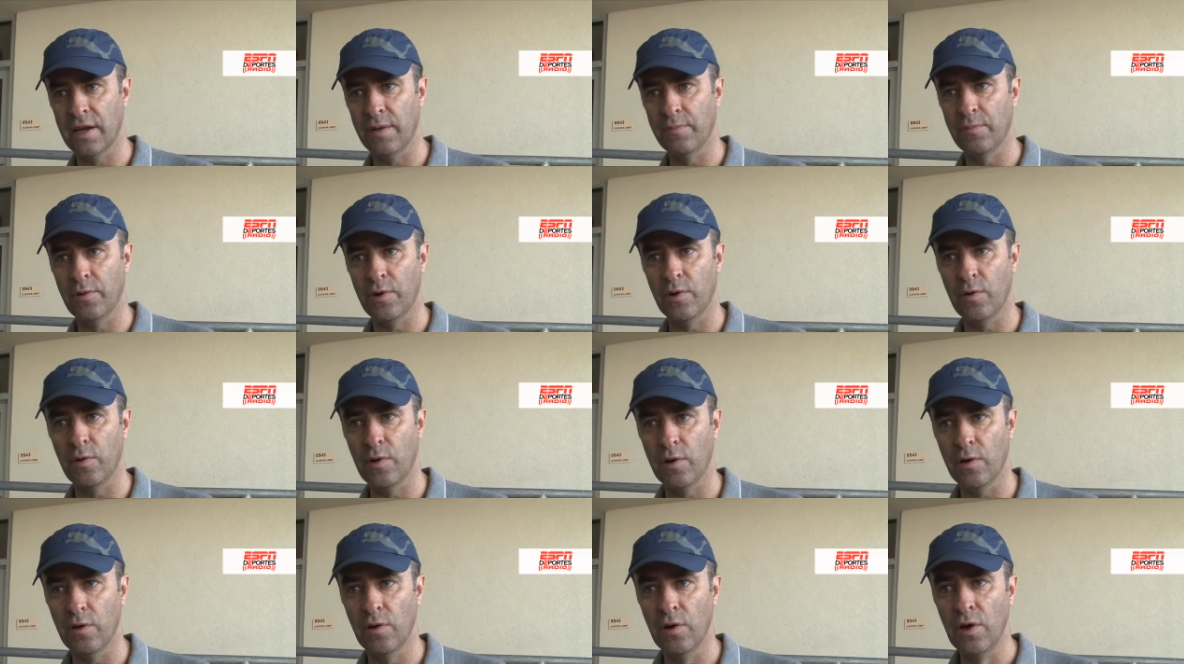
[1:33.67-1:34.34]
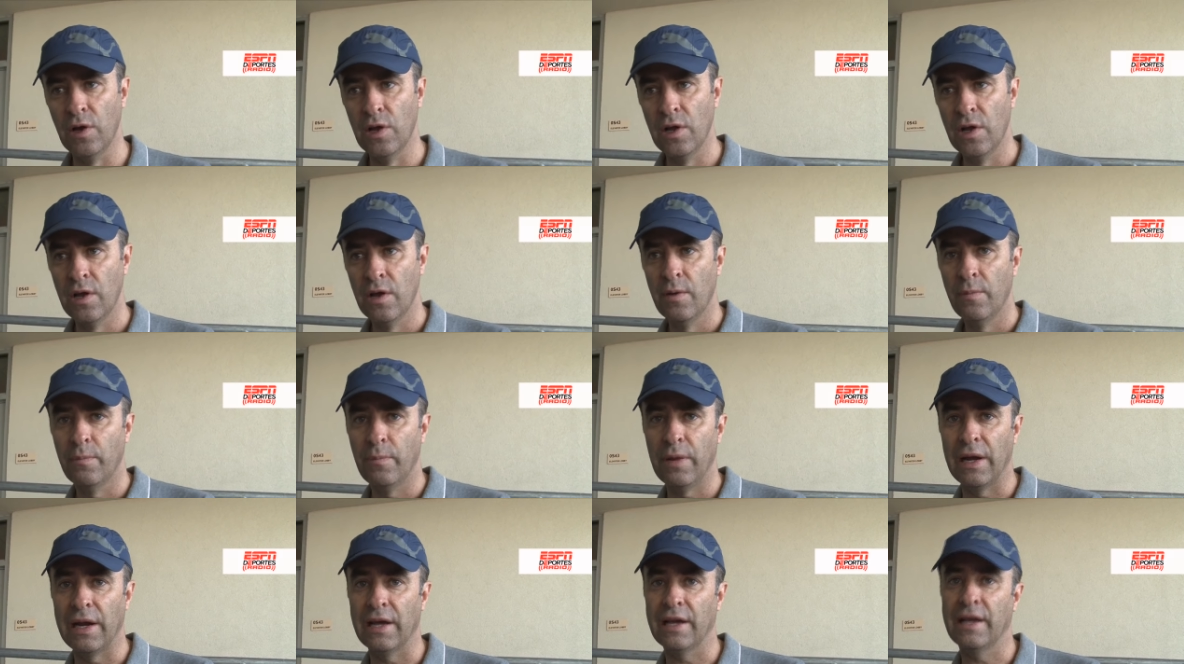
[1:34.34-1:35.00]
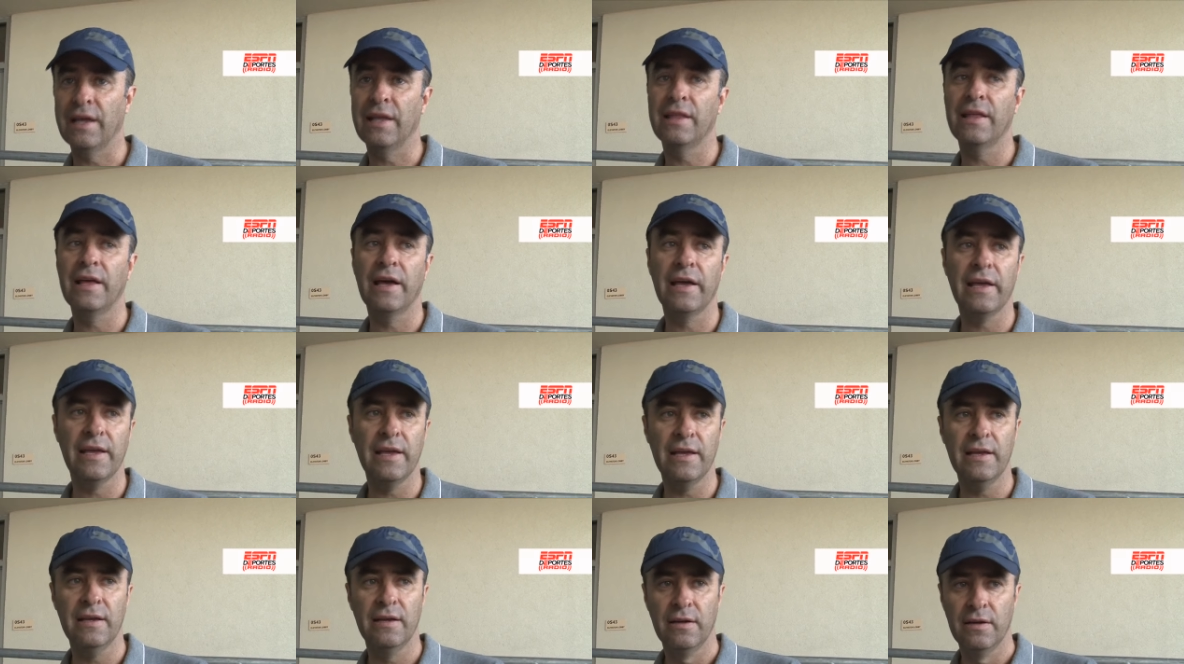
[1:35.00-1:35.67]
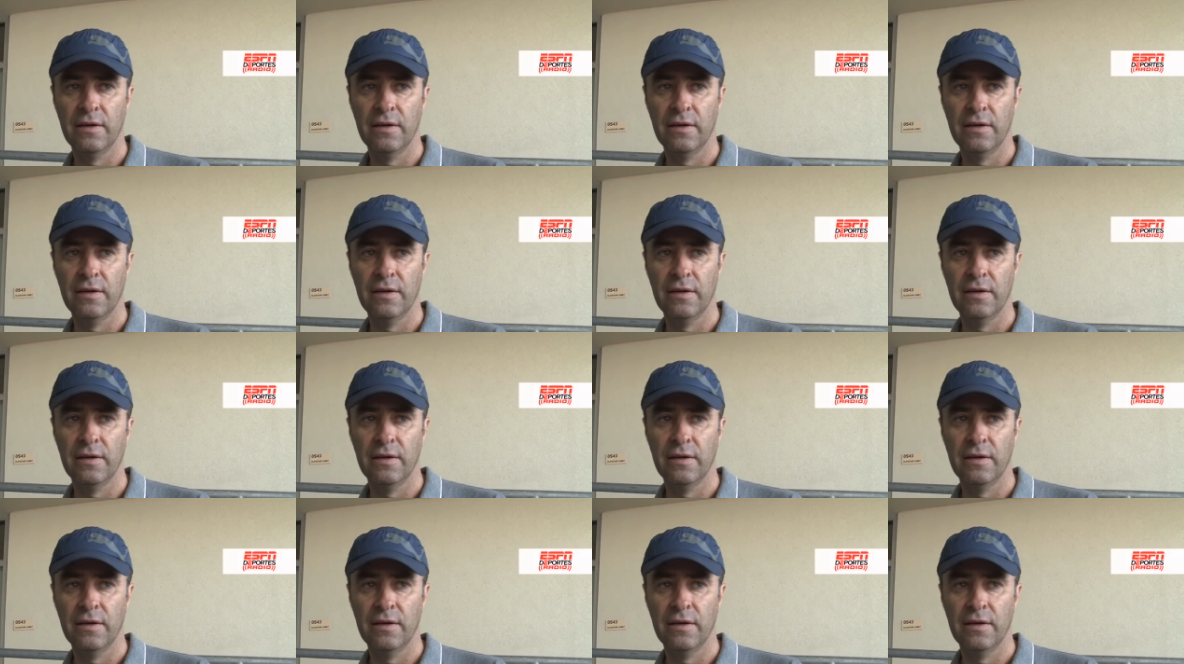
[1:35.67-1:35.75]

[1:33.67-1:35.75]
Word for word: campo de juego para que de ahí